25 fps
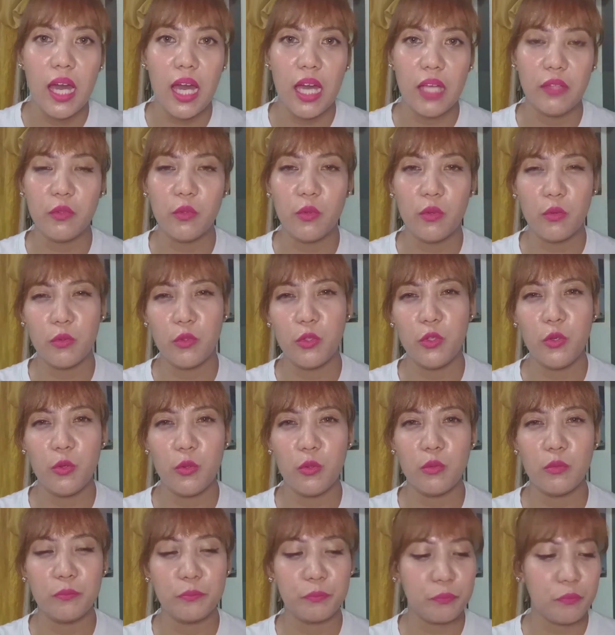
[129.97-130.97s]
At
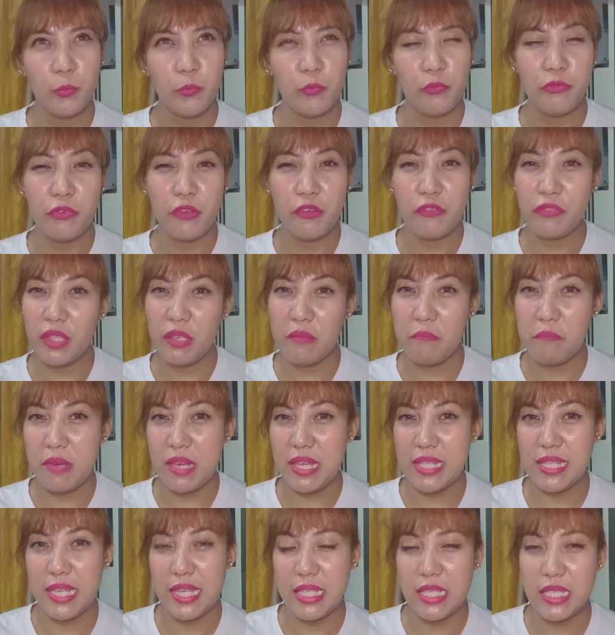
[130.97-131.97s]
yung 50
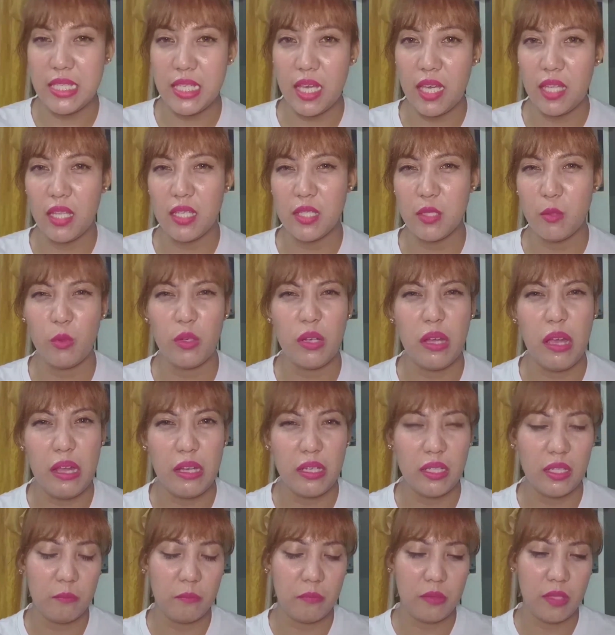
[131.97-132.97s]
pieces niya nasa
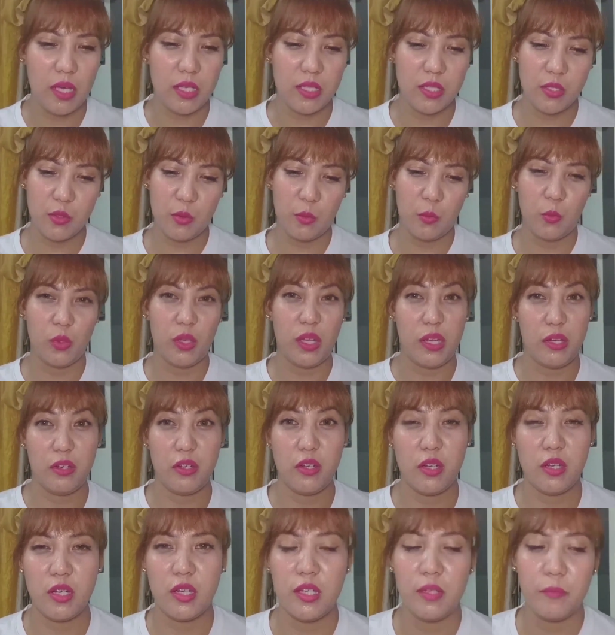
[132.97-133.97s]
100 plus. So,
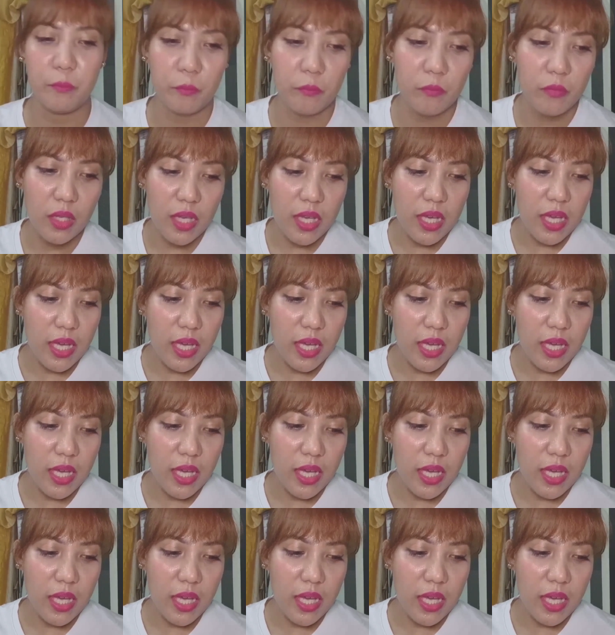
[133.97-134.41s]
ganun.